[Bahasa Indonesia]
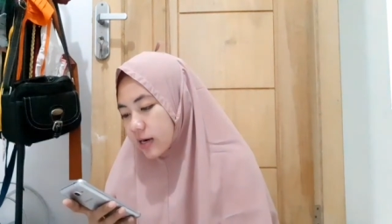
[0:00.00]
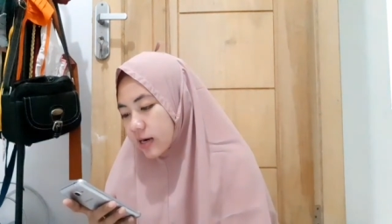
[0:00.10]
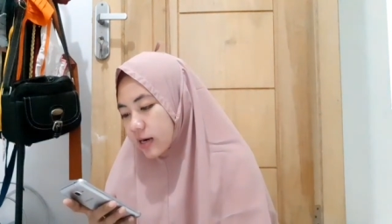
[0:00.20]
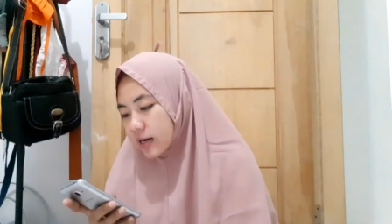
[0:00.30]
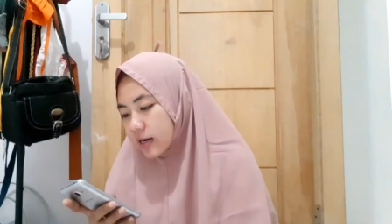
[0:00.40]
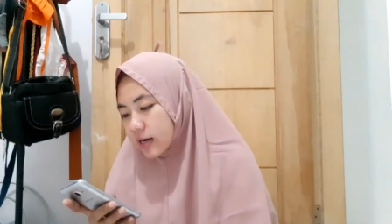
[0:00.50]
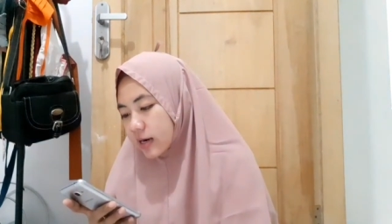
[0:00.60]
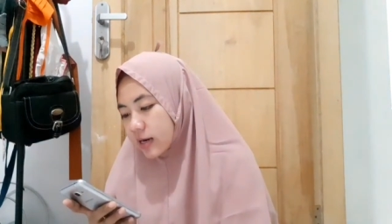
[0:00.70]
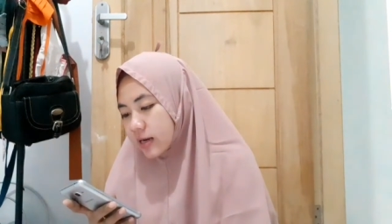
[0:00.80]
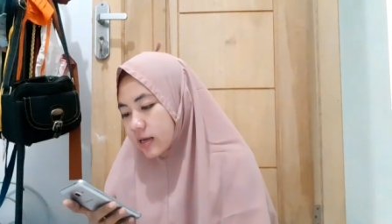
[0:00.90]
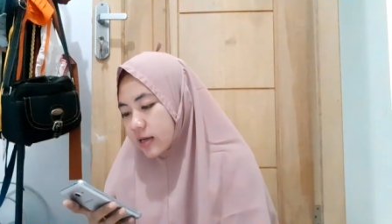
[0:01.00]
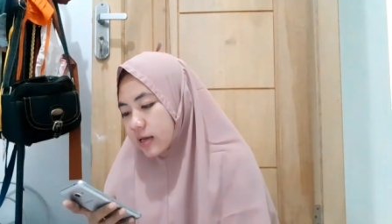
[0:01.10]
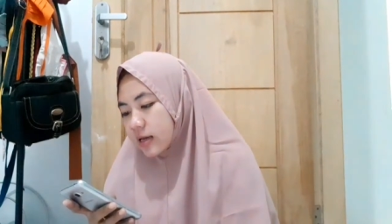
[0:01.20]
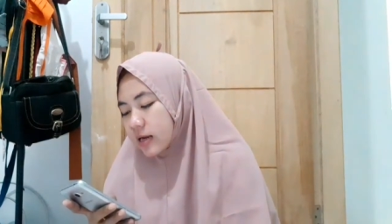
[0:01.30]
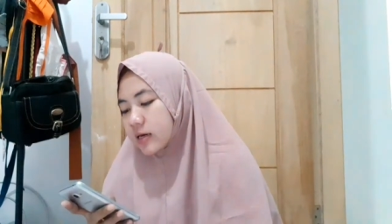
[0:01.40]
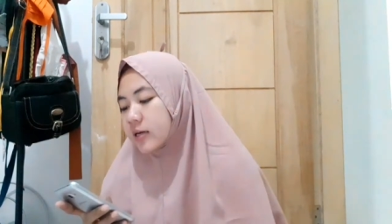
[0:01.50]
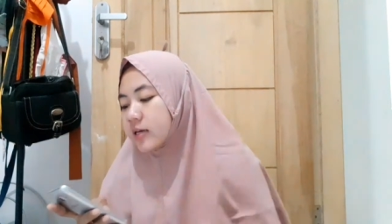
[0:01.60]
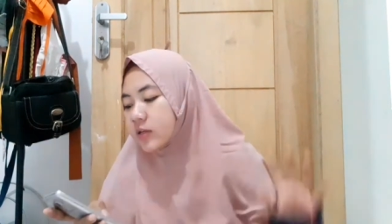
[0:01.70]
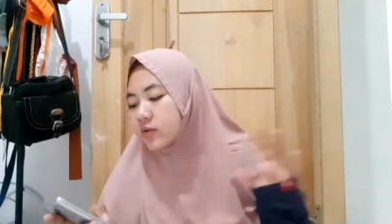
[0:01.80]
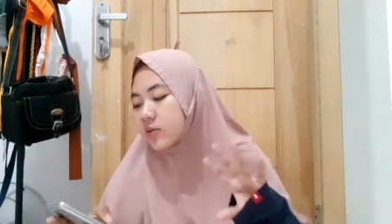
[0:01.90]
ada ada ada ada
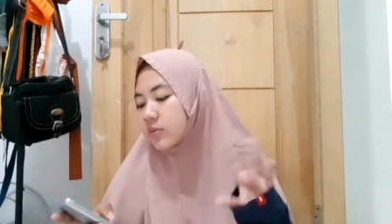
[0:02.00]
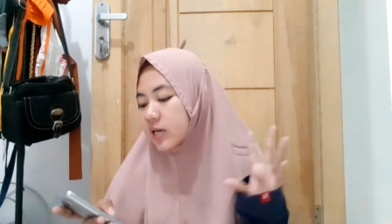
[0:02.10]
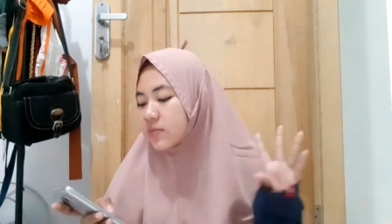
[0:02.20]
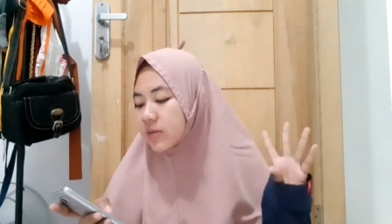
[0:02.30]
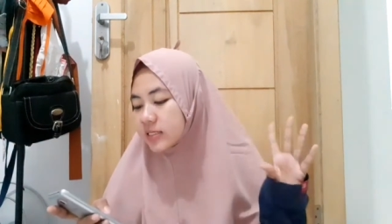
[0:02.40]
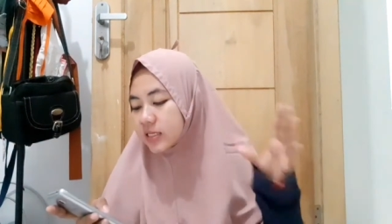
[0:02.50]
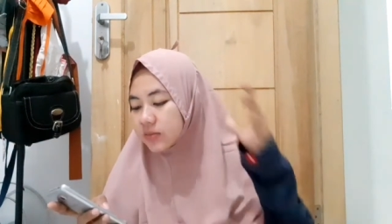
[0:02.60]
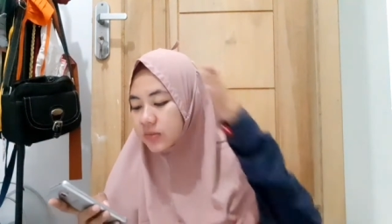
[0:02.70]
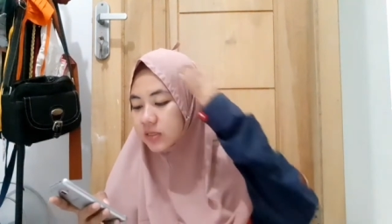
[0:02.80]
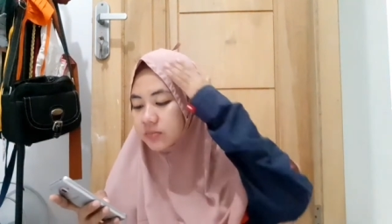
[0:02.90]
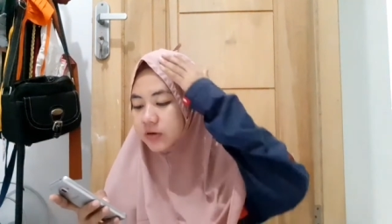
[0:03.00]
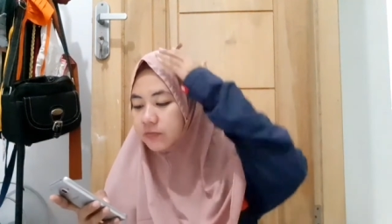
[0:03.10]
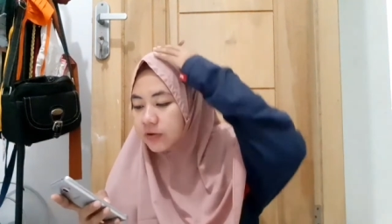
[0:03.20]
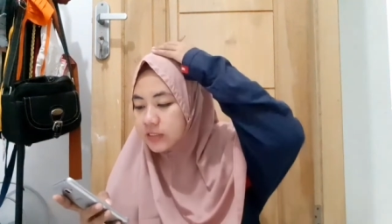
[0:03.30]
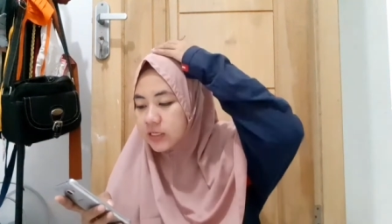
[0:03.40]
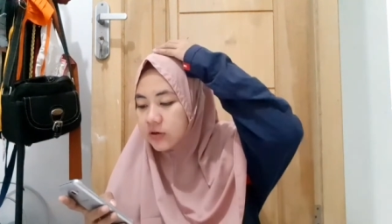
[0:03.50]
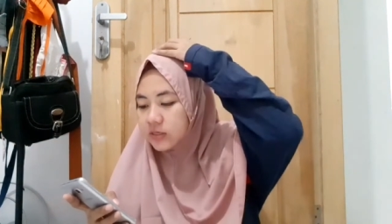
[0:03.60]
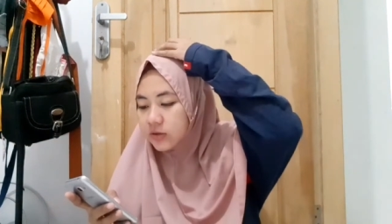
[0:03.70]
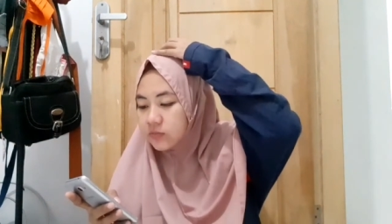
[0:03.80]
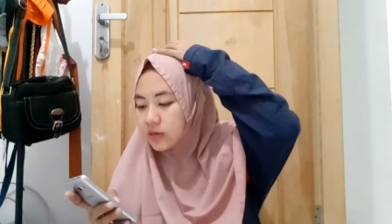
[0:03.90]
ini juga berlima sih teman-teman Foxy
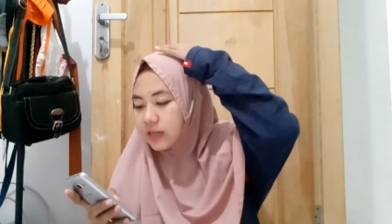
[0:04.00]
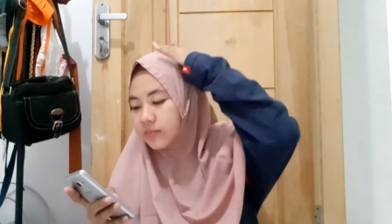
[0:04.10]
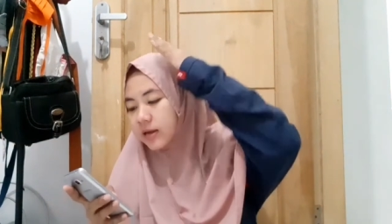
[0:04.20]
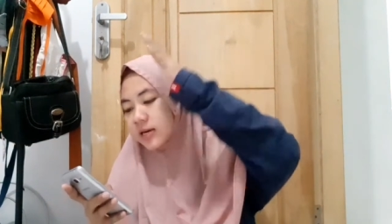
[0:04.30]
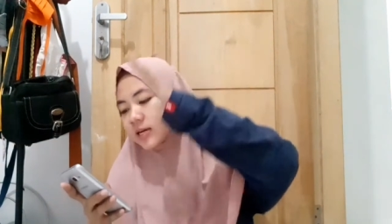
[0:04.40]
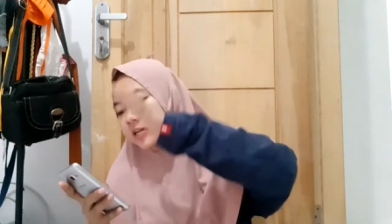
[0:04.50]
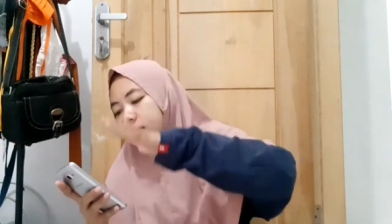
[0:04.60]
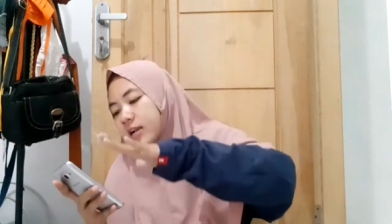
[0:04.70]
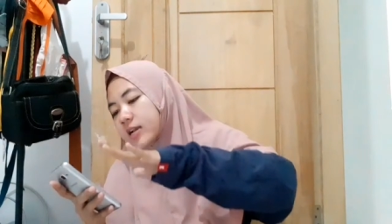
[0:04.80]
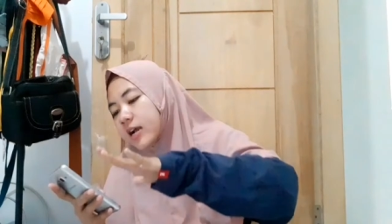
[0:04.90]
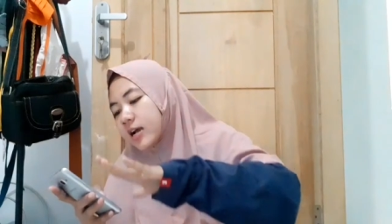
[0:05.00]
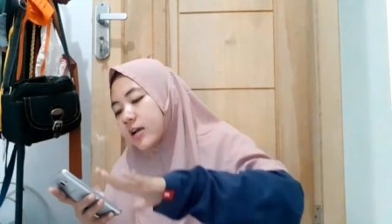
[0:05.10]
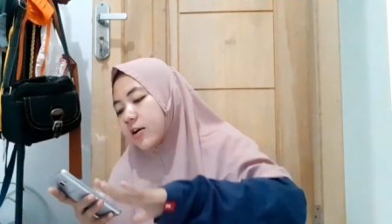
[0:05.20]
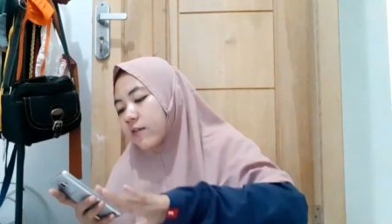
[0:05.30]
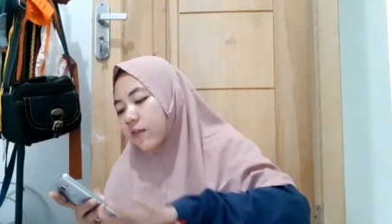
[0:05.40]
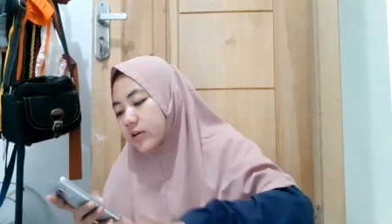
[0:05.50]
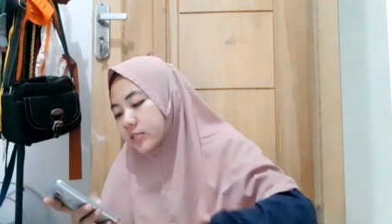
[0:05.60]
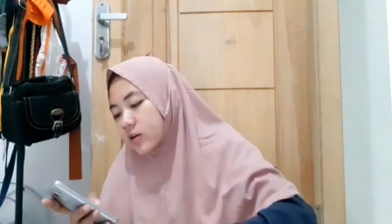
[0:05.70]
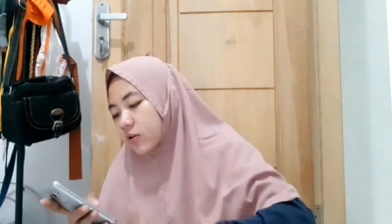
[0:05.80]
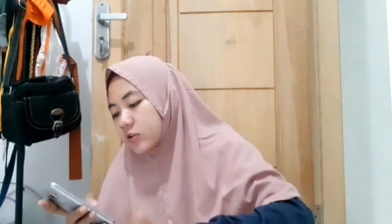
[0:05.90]
Rose itu berlima dan ini ada
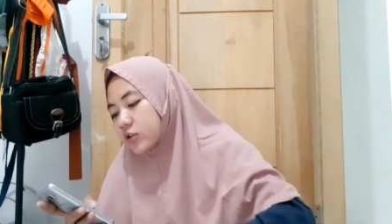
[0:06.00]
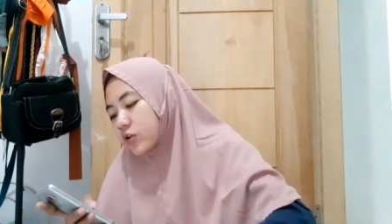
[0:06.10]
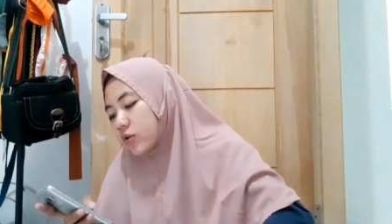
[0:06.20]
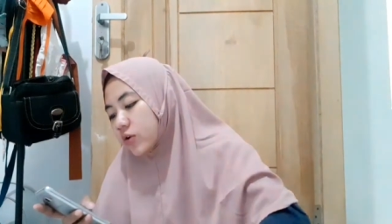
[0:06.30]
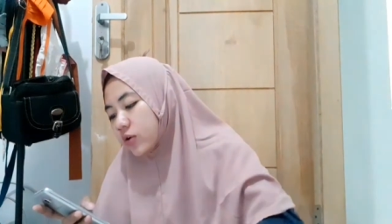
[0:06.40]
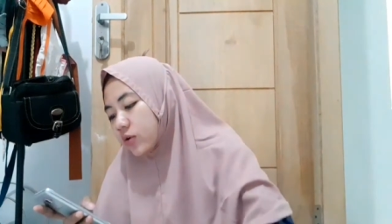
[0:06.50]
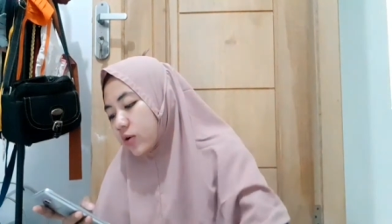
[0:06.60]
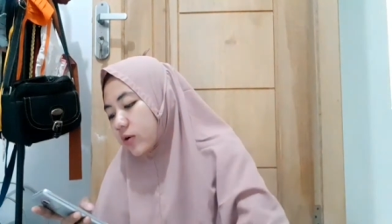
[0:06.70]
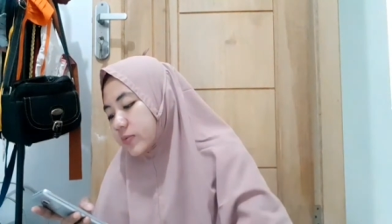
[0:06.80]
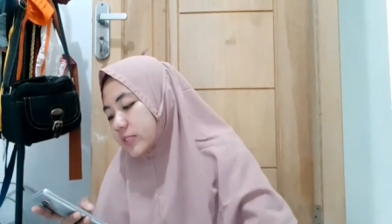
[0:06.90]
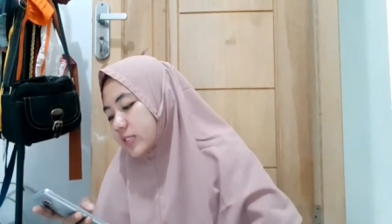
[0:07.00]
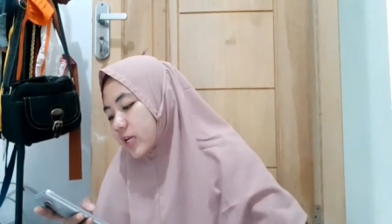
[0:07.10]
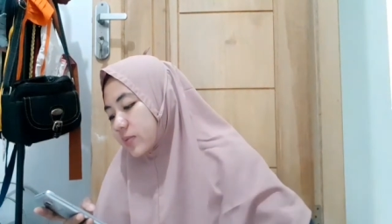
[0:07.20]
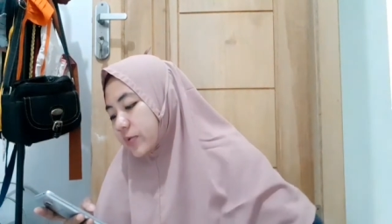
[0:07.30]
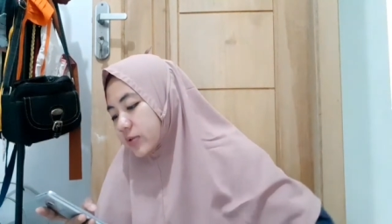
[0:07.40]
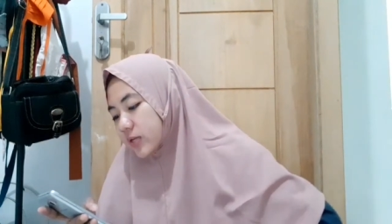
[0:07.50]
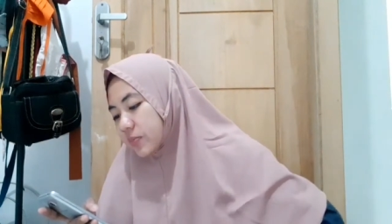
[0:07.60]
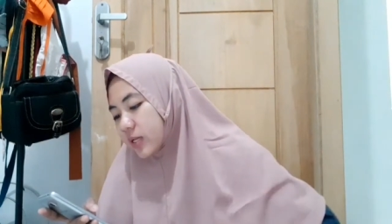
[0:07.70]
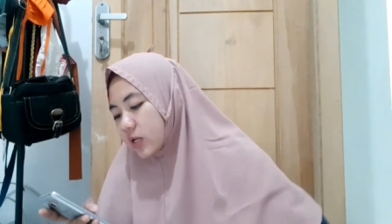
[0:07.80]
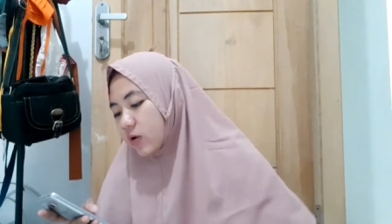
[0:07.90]
Foxy Rose YOLO official music
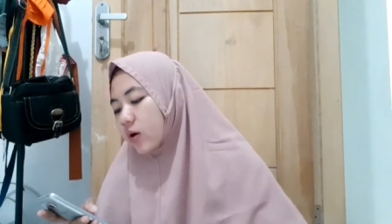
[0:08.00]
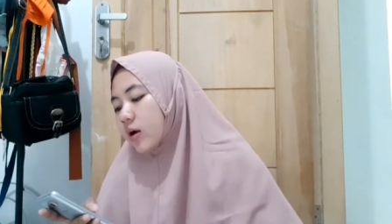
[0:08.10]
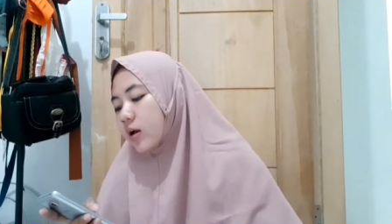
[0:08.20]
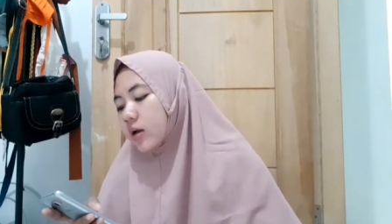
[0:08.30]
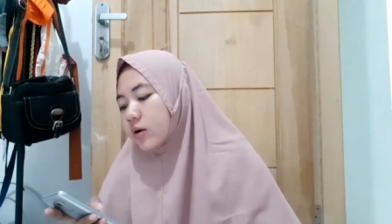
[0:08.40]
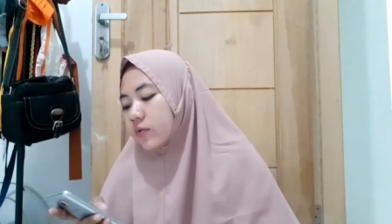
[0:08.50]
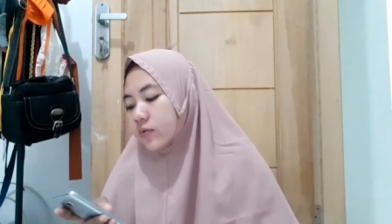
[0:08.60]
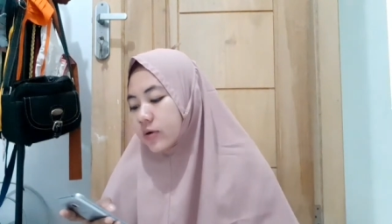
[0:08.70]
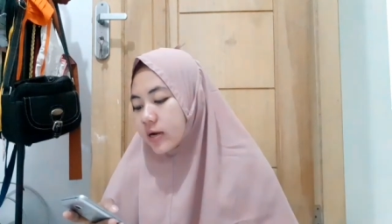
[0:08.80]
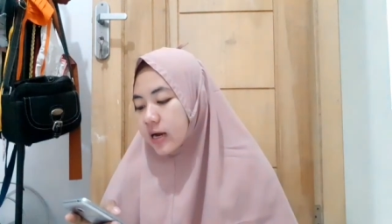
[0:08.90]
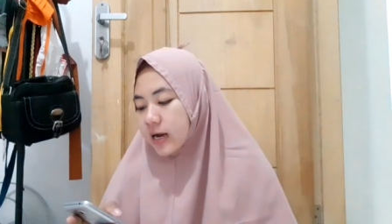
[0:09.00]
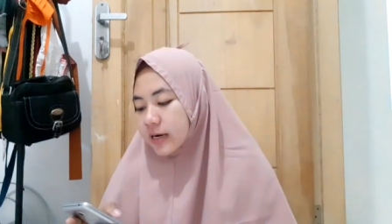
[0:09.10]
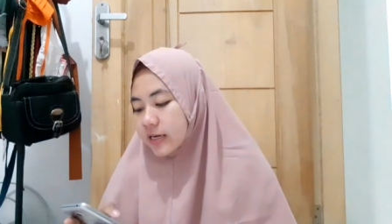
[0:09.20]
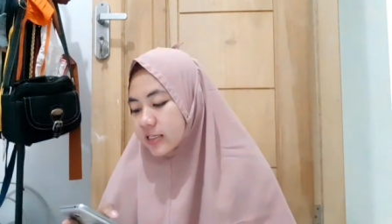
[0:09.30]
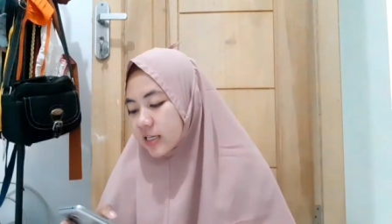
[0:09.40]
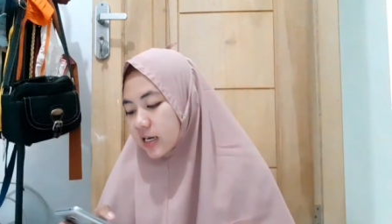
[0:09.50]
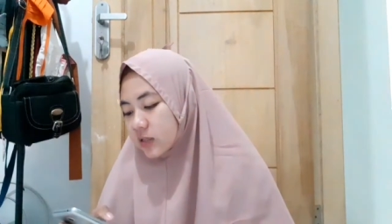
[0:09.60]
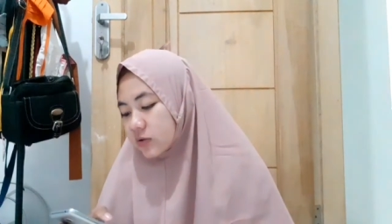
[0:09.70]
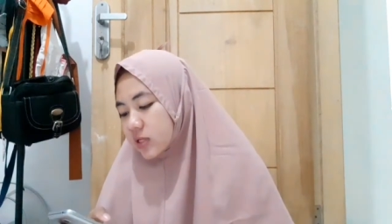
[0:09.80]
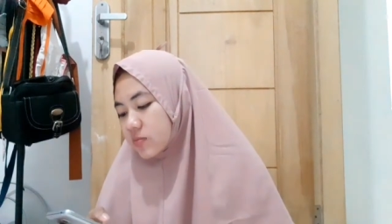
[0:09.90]
video udah ada 150.000